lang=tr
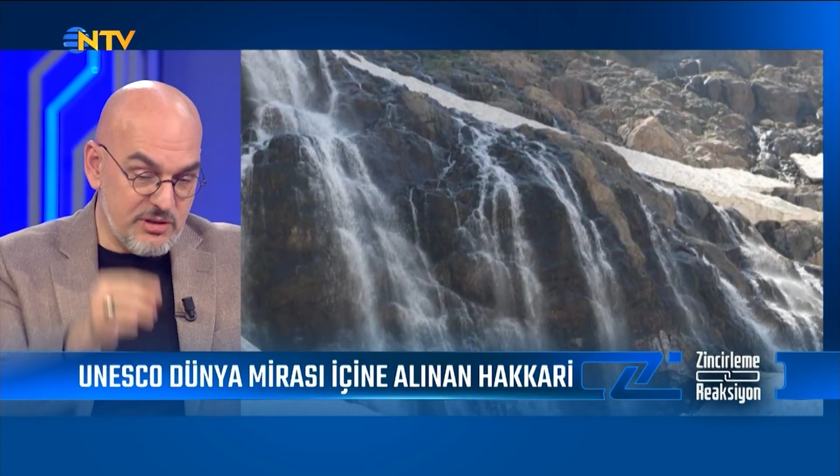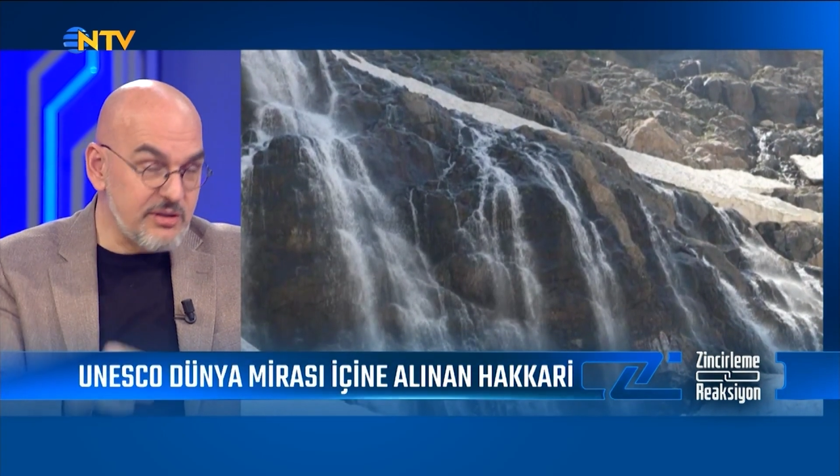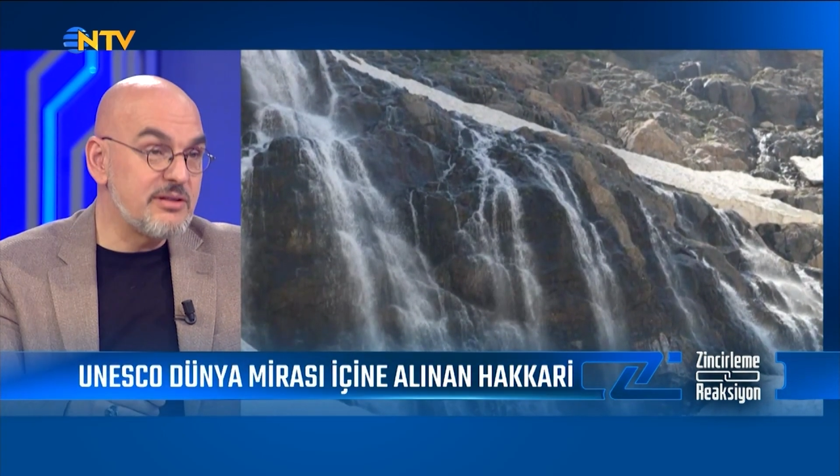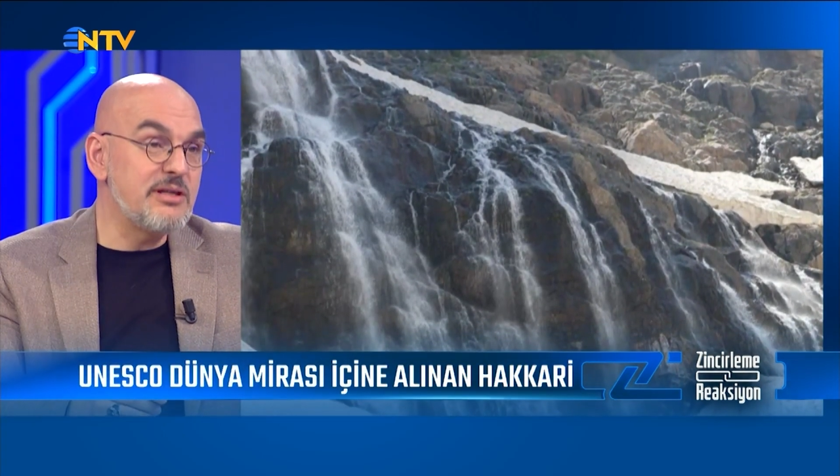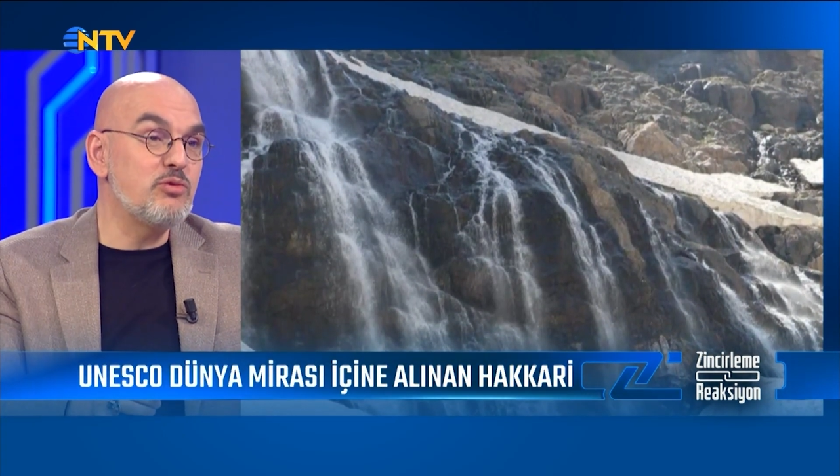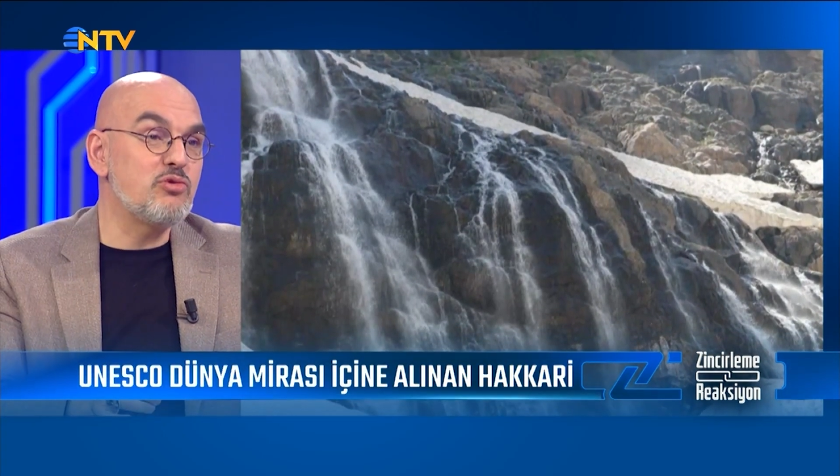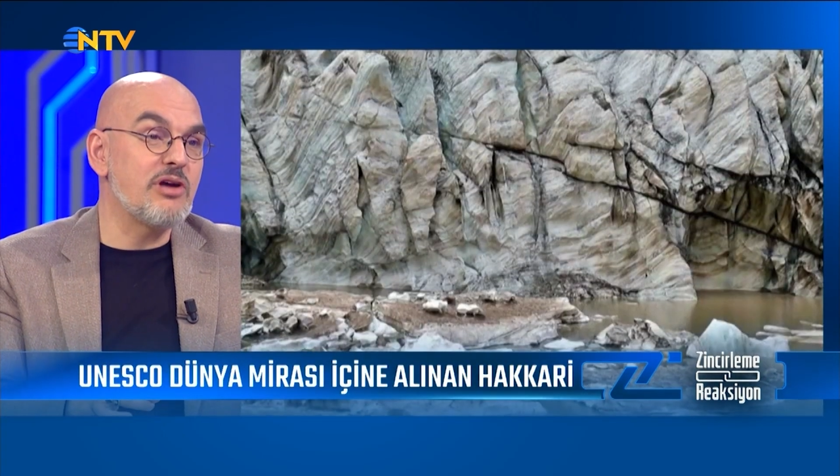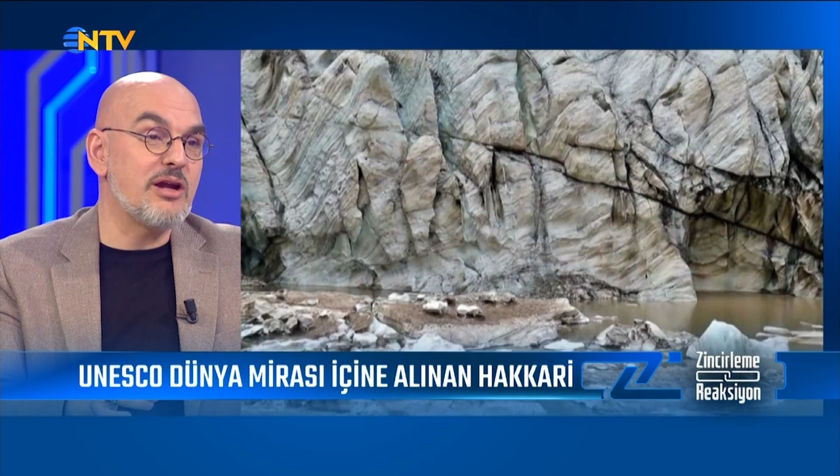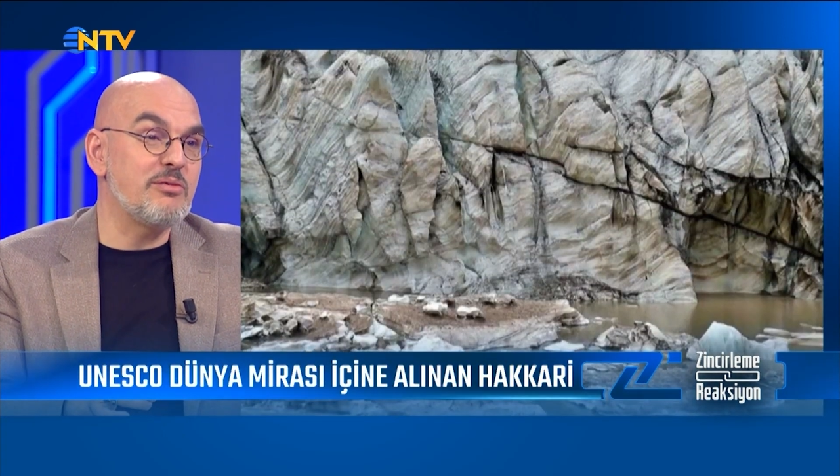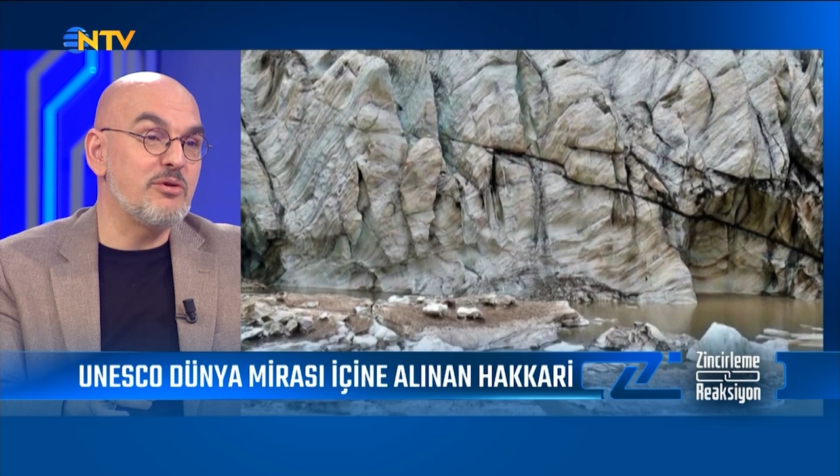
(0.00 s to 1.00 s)
tık diye
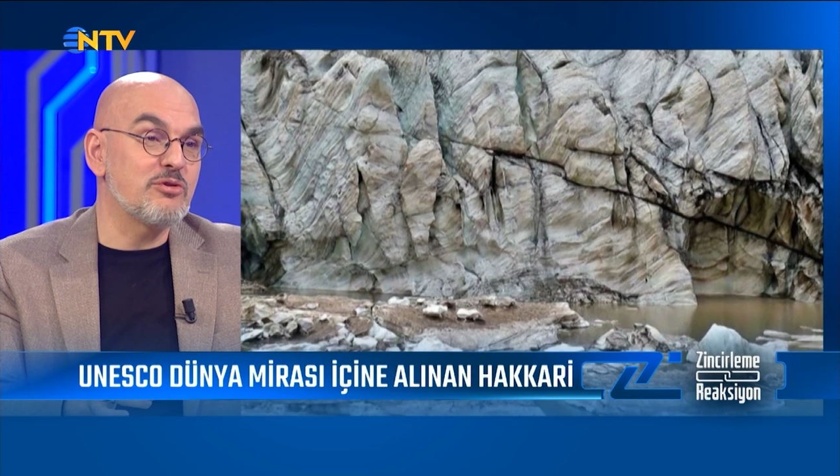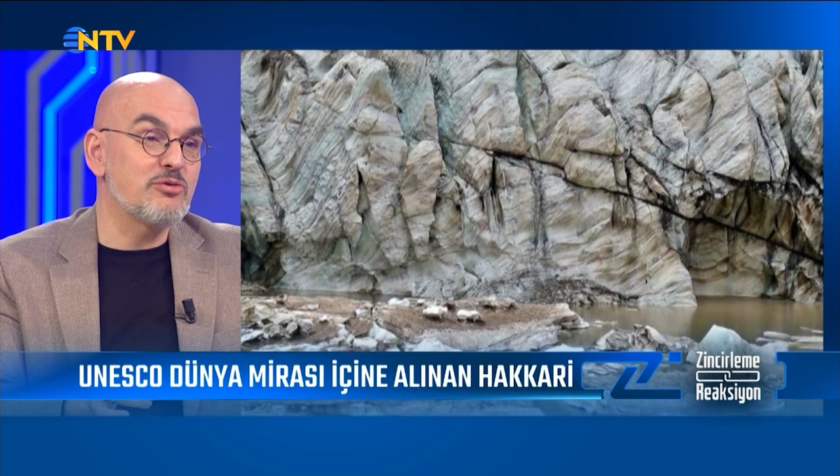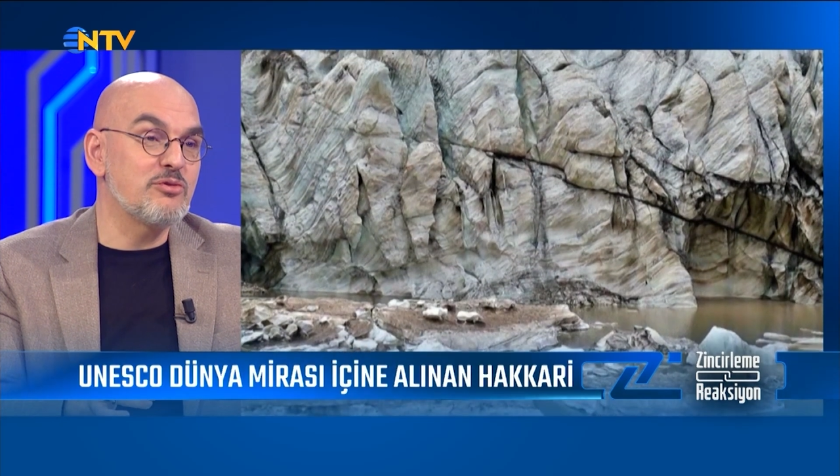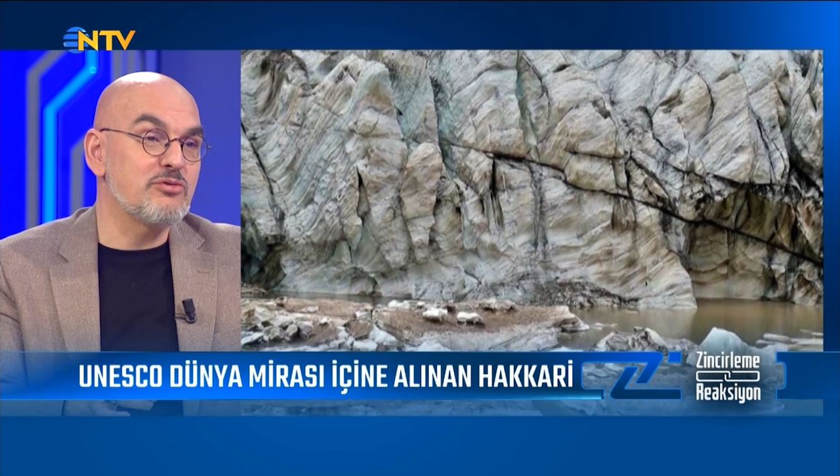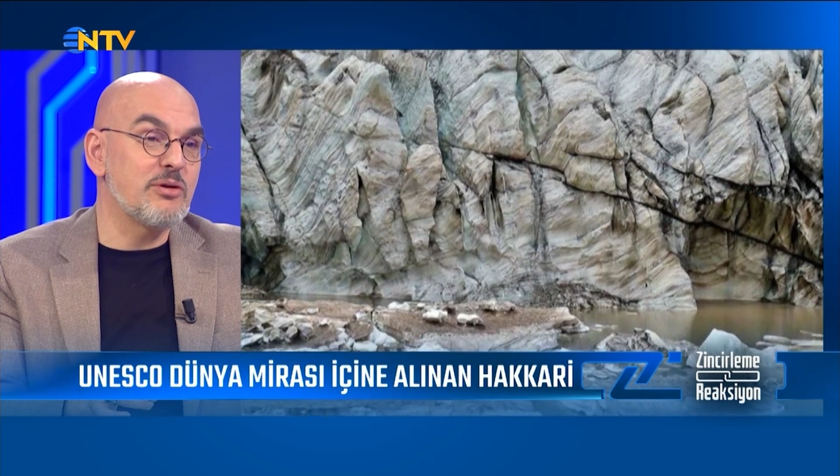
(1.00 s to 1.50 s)
düşer biliyorsunuz.